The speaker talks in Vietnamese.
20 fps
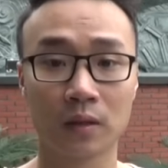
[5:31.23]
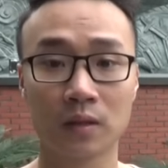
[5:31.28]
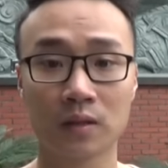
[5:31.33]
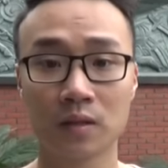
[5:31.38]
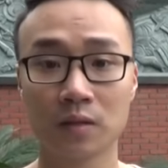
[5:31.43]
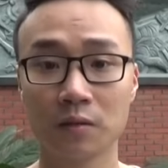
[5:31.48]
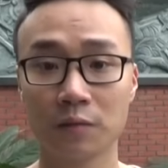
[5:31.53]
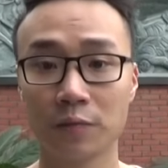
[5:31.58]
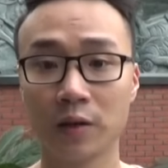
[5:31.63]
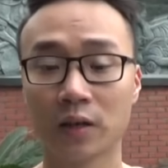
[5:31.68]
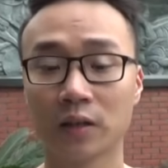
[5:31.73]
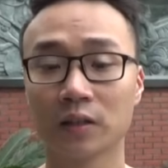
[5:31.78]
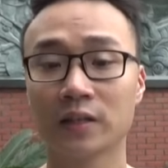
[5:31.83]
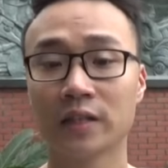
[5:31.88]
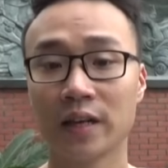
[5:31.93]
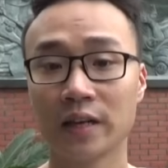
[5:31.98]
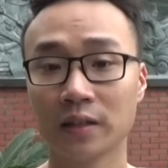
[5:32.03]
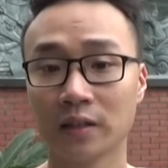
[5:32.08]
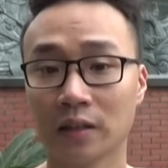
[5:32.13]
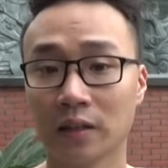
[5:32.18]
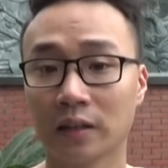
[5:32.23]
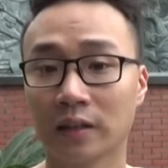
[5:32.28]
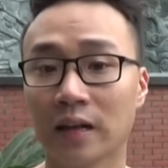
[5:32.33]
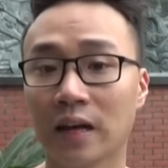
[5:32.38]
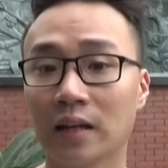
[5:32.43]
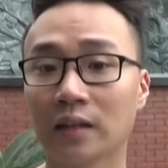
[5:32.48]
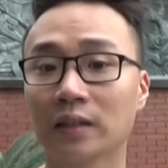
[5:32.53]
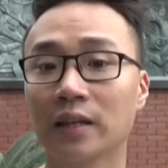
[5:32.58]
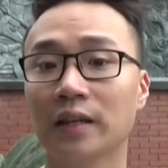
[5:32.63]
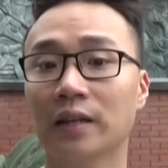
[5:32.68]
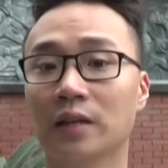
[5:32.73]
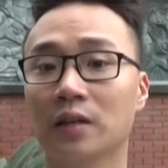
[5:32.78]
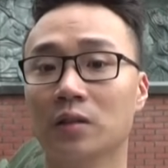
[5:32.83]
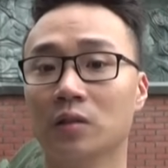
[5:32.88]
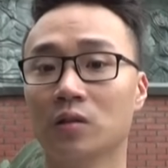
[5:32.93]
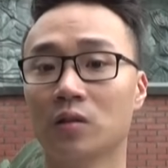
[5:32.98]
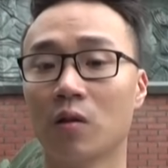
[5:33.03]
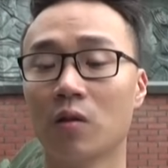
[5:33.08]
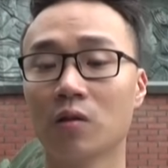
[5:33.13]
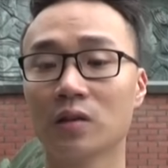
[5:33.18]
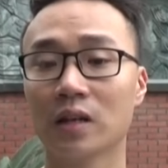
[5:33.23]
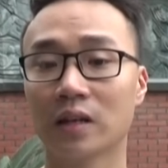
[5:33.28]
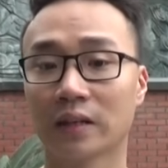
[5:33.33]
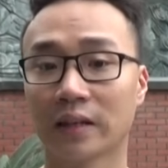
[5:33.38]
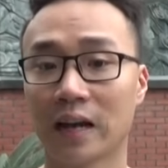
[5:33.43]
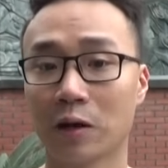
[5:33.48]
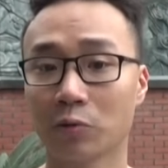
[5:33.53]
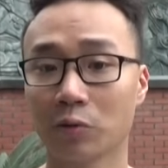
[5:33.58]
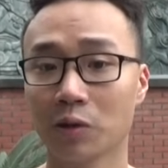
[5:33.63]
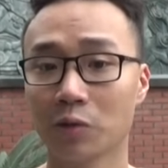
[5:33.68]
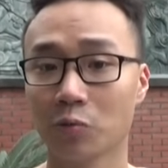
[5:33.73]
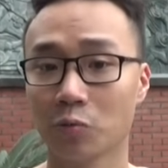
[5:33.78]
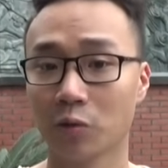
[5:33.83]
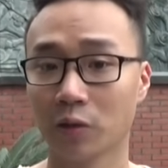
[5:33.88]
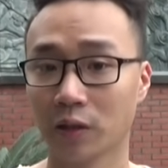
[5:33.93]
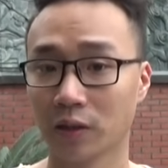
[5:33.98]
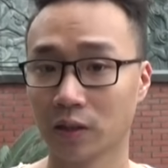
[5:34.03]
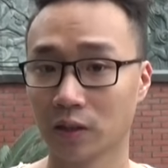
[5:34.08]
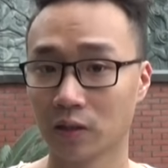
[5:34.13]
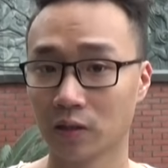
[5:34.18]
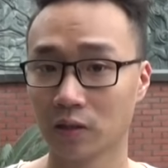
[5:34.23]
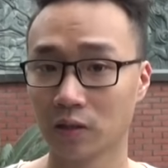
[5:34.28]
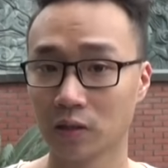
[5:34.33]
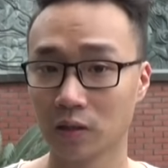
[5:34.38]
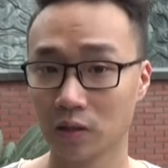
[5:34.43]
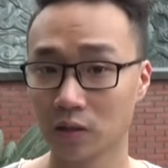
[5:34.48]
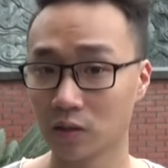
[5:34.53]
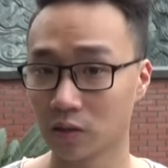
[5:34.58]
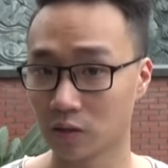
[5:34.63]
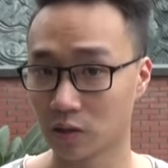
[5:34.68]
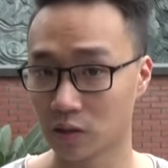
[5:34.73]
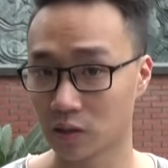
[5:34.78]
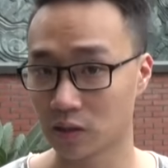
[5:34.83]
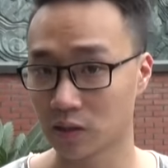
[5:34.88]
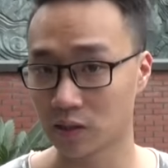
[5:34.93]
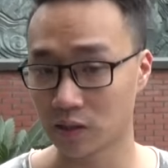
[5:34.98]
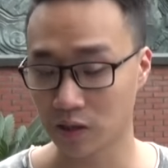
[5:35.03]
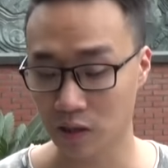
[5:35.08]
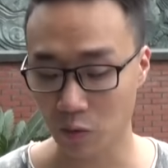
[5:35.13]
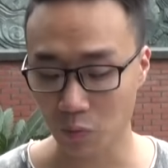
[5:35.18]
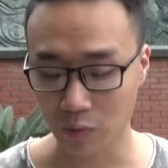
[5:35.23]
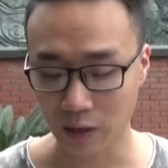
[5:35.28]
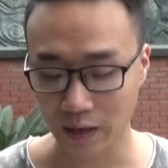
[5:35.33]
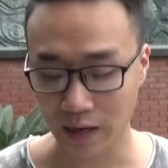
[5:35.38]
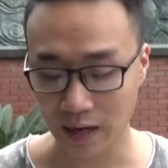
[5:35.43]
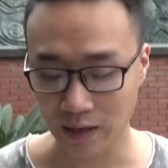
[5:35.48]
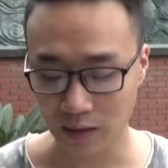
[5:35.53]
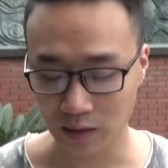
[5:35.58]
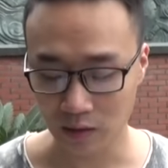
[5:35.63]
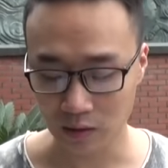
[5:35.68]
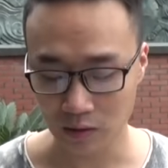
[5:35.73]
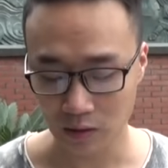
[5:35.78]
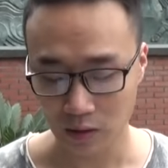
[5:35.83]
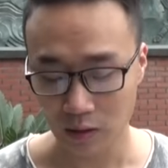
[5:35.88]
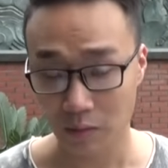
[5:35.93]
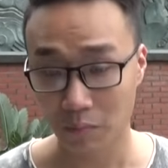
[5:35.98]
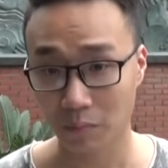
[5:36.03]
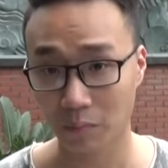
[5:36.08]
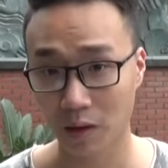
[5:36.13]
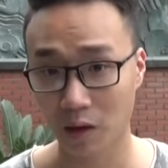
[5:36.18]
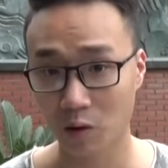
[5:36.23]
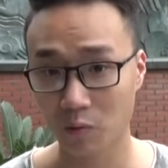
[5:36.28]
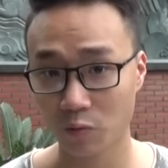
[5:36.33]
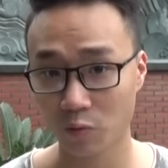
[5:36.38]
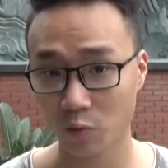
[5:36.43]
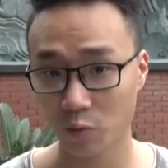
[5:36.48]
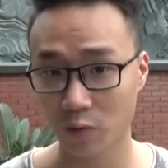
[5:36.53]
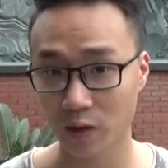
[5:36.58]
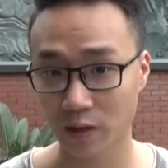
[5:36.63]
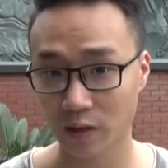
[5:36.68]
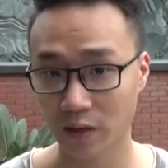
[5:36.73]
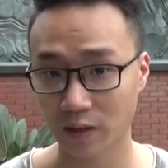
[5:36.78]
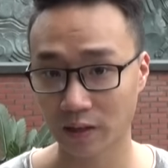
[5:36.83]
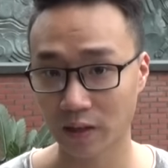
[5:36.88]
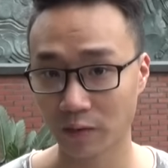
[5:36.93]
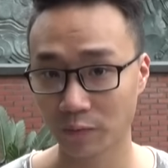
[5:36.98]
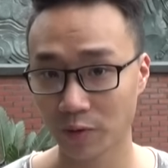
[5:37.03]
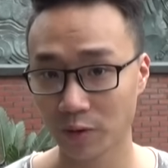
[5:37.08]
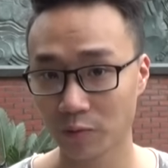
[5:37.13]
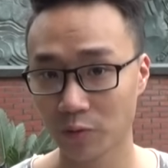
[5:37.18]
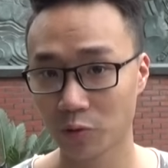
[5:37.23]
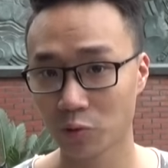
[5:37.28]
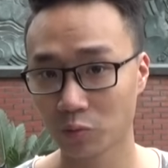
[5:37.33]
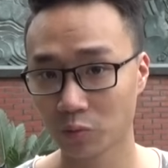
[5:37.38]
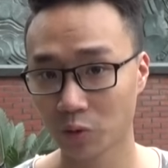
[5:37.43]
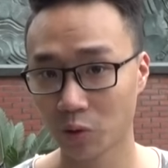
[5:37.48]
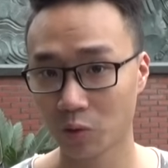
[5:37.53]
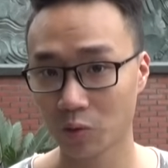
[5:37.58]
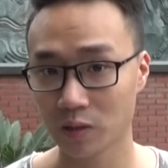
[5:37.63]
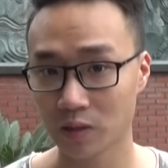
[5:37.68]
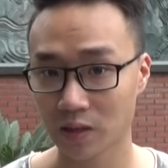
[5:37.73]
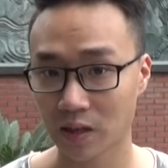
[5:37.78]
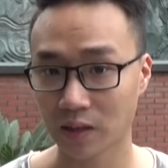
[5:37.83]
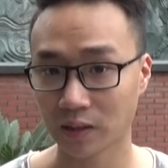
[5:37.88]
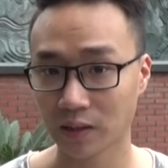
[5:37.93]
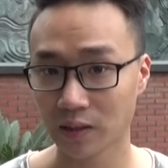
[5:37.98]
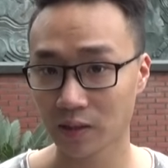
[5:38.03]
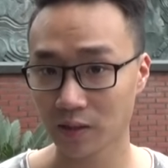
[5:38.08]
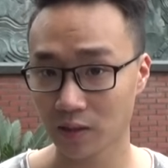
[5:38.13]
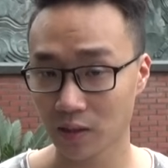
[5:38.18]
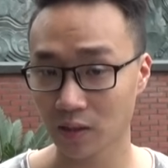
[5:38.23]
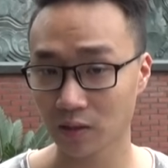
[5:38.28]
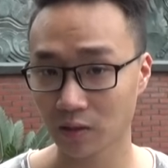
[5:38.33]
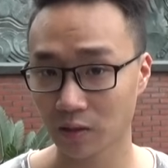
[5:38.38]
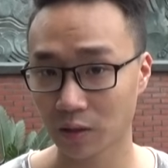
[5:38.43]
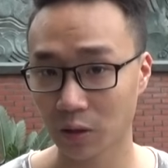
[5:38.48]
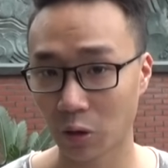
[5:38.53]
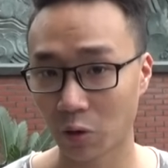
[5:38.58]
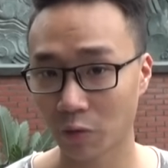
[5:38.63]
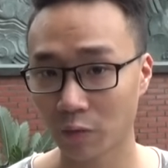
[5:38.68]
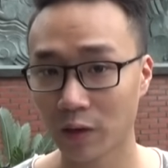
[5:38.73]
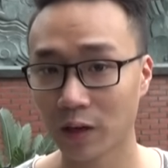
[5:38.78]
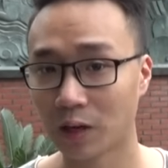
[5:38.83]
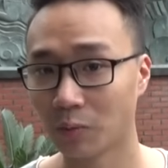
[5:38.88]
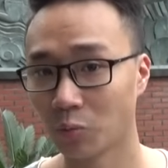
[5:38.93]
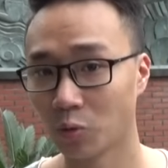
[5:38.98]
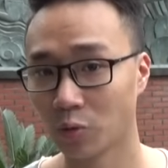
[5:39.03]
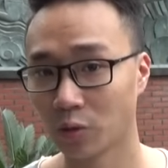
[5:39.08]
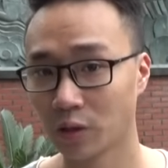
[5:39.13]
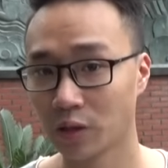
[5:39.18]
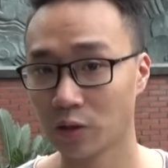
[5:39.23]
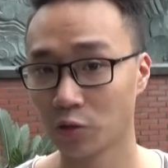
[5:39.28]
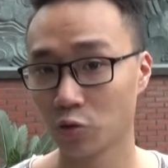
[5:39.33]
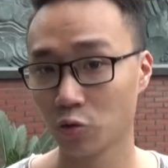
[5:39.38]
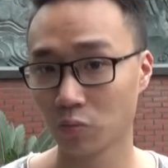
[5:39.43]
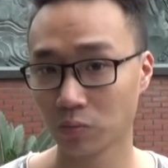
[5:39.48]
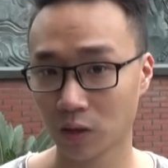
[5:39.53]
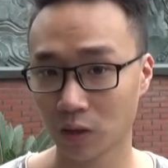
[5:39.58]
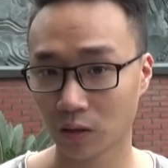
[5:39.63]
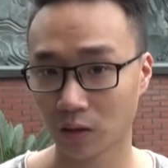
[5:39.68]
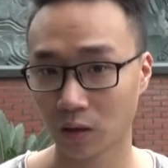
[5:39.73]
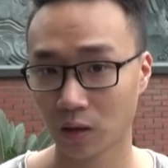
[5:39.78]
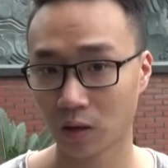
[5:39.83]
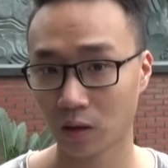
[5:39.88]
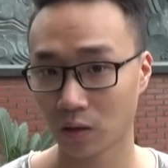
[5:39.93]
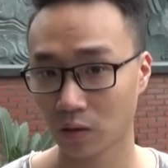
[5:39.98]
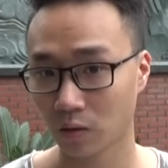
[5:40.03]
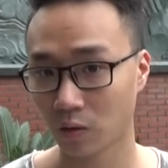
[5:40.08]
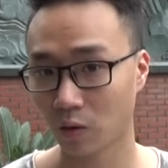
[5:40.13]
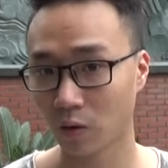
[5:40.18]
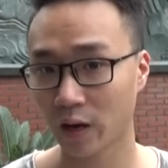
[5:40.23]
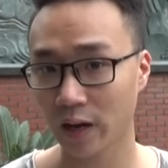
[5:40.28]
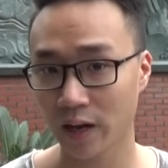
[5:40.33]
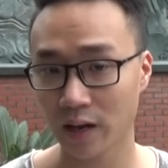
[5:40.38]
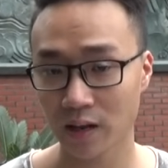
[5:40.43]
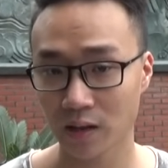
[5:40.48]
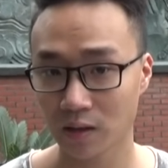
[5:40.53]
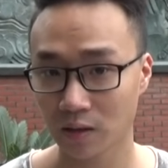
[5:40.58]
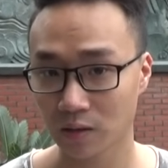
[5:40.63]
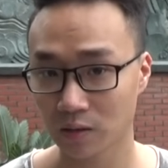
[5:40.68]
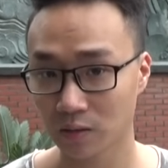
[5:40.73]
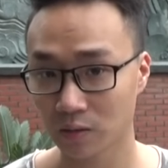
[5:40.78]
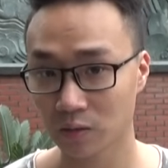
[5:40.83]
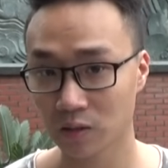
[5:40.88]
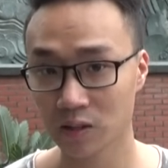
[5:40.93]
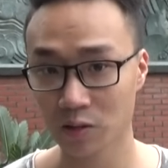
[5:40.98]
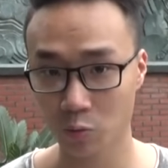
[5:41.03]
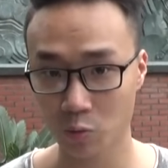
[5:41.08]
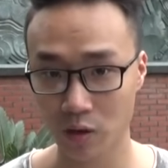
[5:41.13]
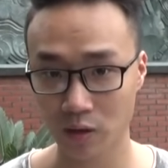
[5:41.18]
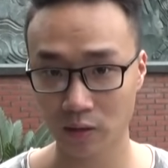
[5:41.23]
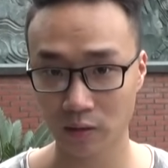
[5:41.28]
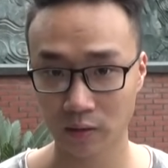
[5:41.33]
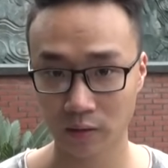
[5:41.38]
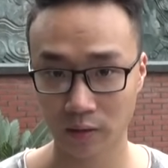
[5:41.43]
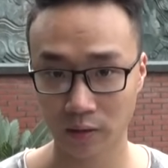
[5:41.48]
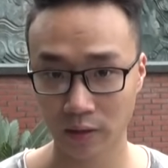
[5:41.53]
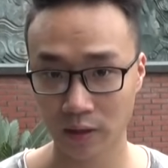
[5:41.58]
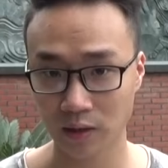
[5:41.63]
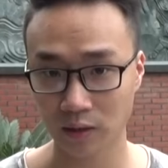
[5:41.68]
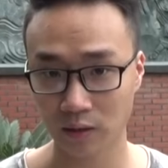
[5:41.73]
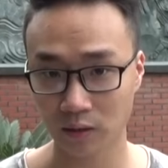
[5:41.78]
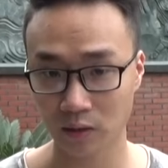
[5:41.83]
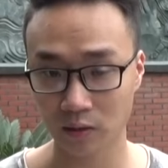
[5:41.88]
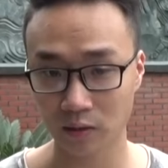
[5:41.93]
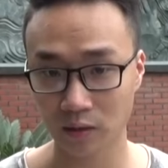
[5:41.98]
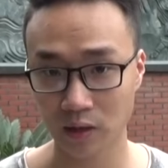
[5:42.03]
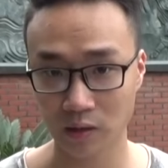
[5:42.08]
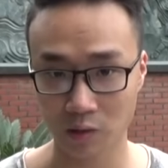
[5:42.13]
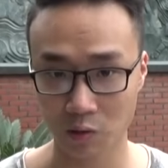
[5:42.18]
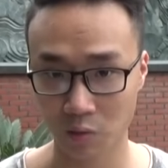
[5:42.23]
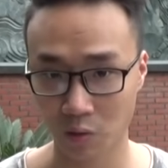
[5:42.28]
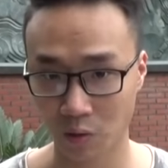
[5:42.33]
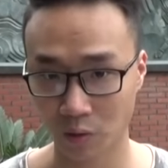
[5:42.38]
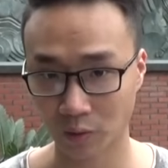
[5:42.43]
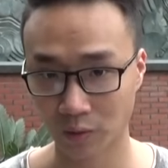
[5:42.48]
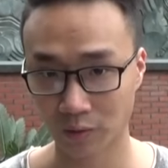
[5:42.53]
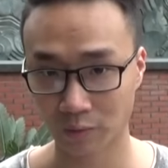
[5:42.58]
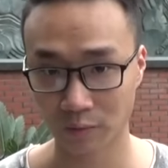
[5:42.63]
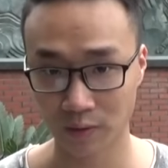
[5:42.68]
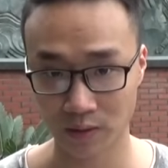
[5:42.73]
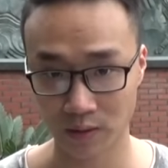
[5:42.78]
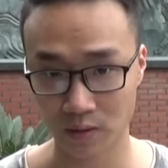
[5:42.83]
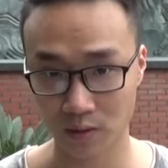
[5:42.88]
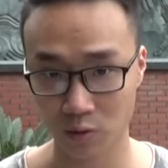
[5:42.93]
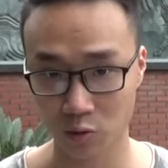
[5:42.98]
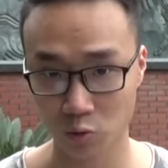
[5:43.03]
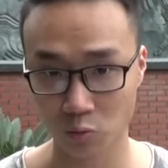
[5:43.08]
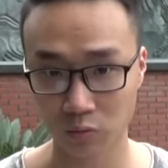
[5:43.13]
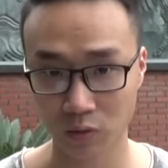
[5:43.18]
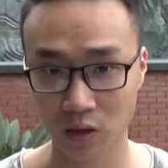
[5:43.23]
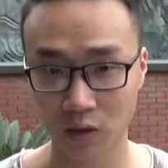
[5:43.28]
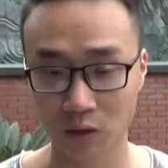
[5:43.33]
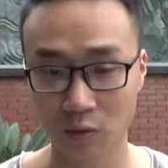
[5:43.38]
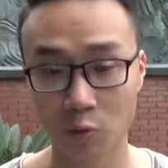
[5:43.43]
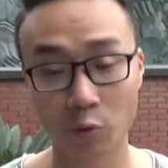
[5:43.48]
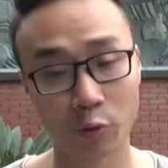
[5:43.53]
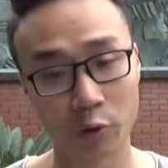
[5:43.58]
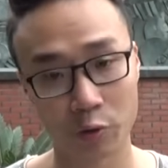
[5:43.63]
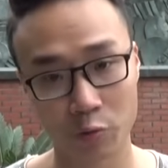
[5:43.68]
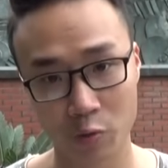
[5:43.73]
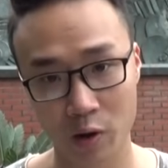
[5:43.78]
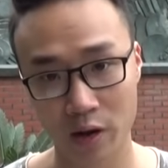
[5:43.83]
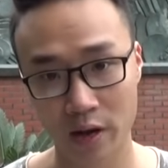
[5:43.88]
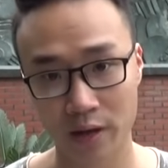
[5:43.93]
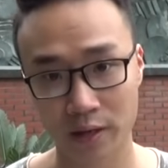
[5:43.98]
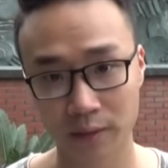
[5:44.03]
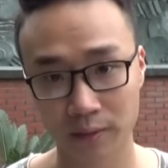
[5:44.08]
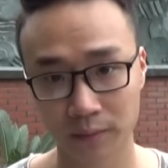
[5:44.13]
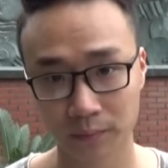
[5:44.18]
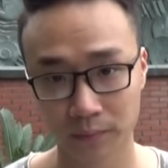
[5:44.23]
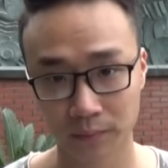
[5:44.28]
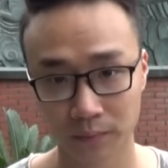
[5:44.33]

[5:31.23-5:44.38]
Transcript: Sự việc trên đã thể hiện rõ rằng đạo đức của người tự ứng cử trong cái lá đơn mà ông Vũ Văn Cần đã viết với chúng tôi, rằng ít nhất người đó phải là một người trung thực. Có lẽ dư luận nên tự đặt câu hỏi về sự trung thực của Nguyễn Quang A.